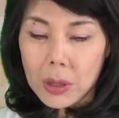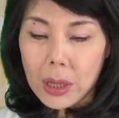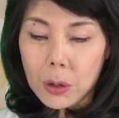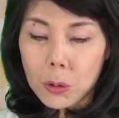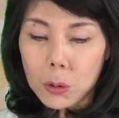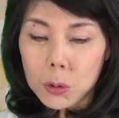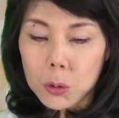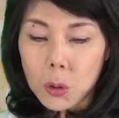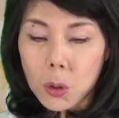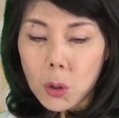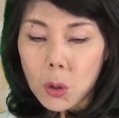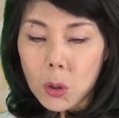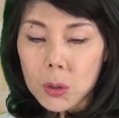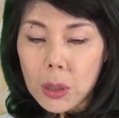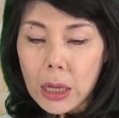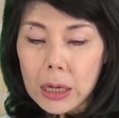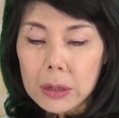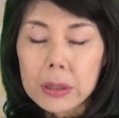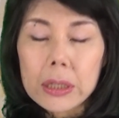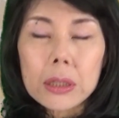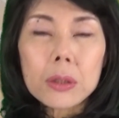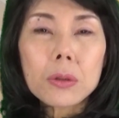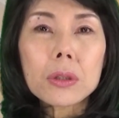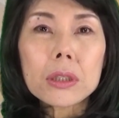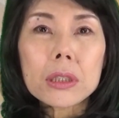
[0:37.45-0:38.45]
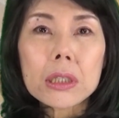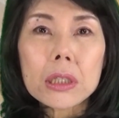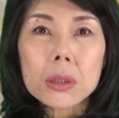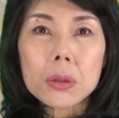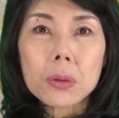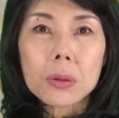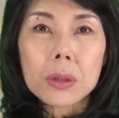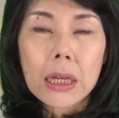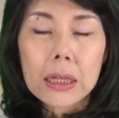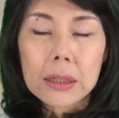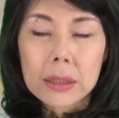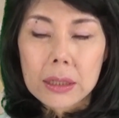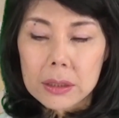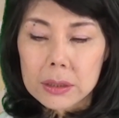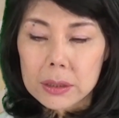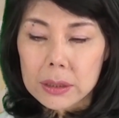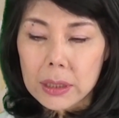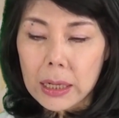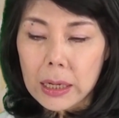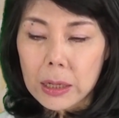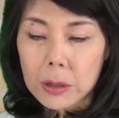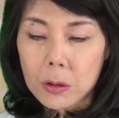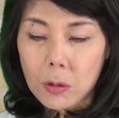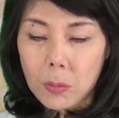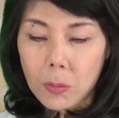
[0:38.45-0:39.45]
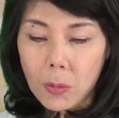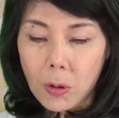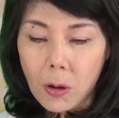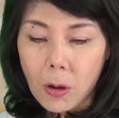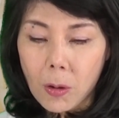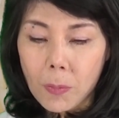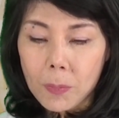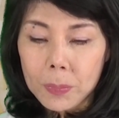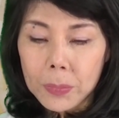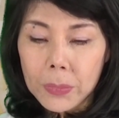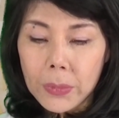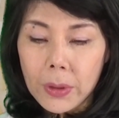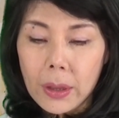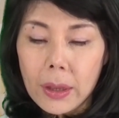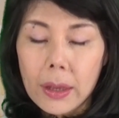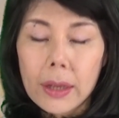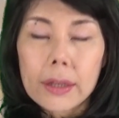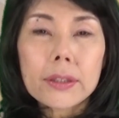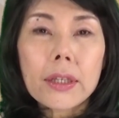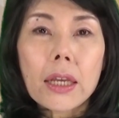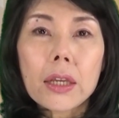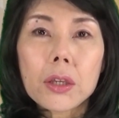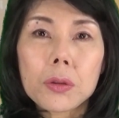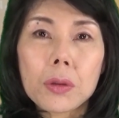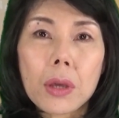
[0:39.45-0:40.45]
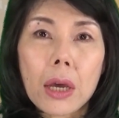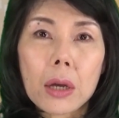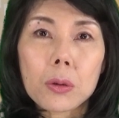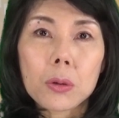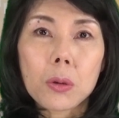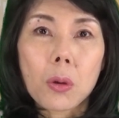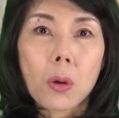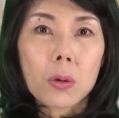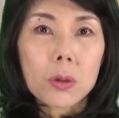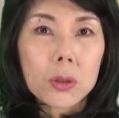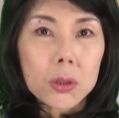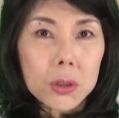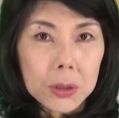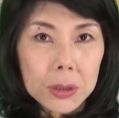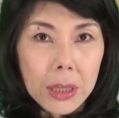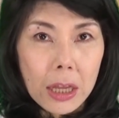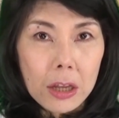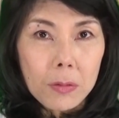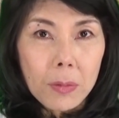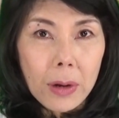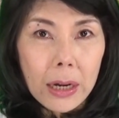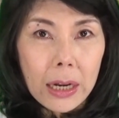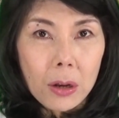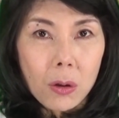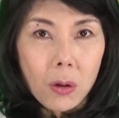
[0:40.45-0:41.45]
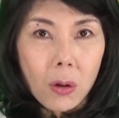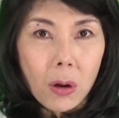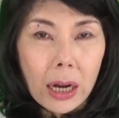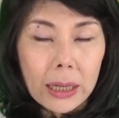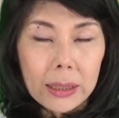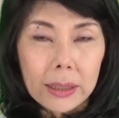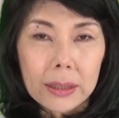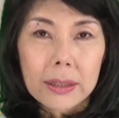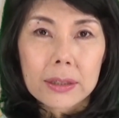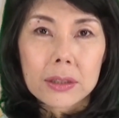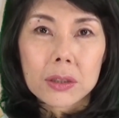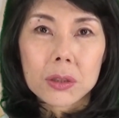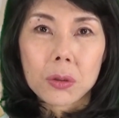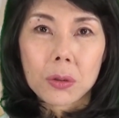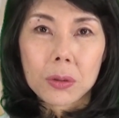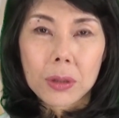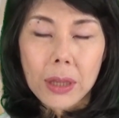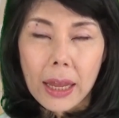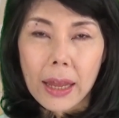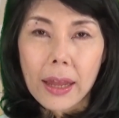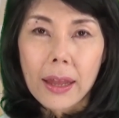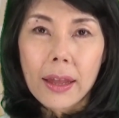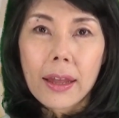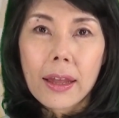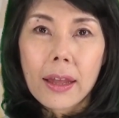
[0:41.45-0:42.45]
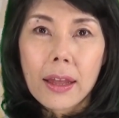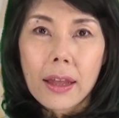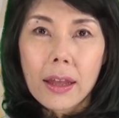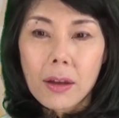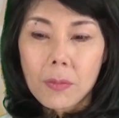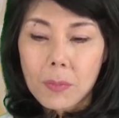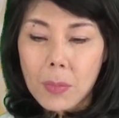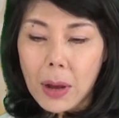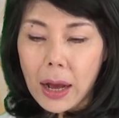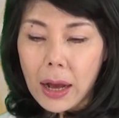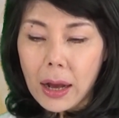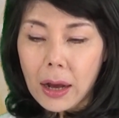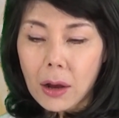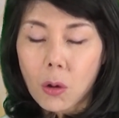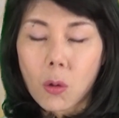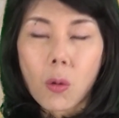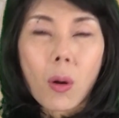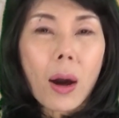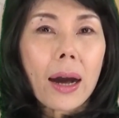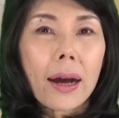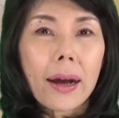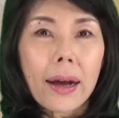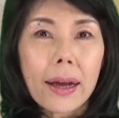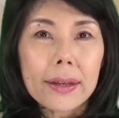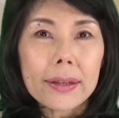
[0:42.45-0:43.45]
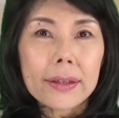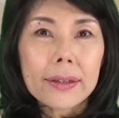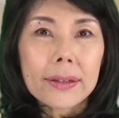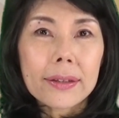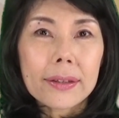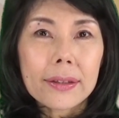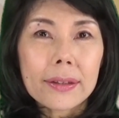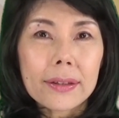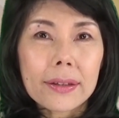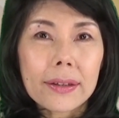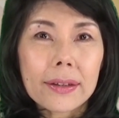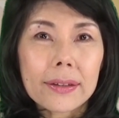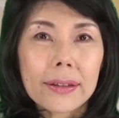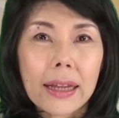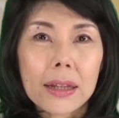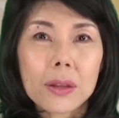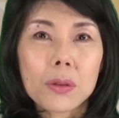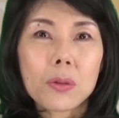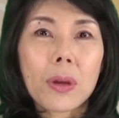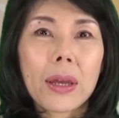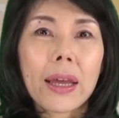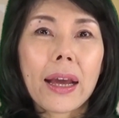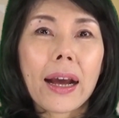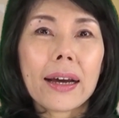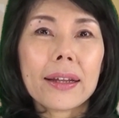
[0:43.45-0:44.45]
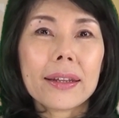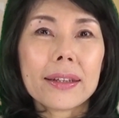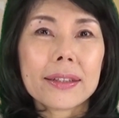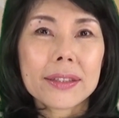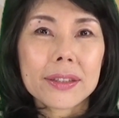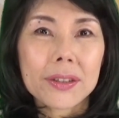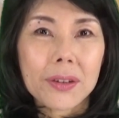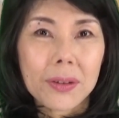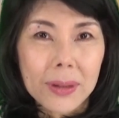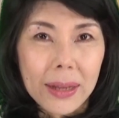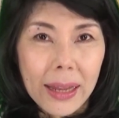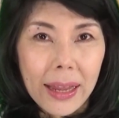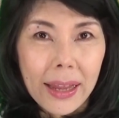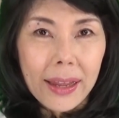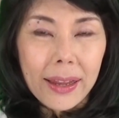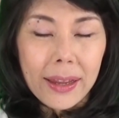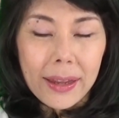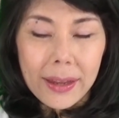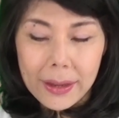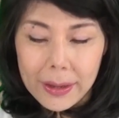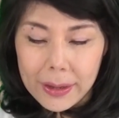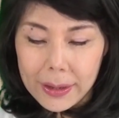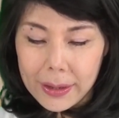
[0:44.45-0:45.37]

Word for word: でこの成人親王なんですけれども1960年生まれの方ですので、まあ、若い天皇陛下ですよね。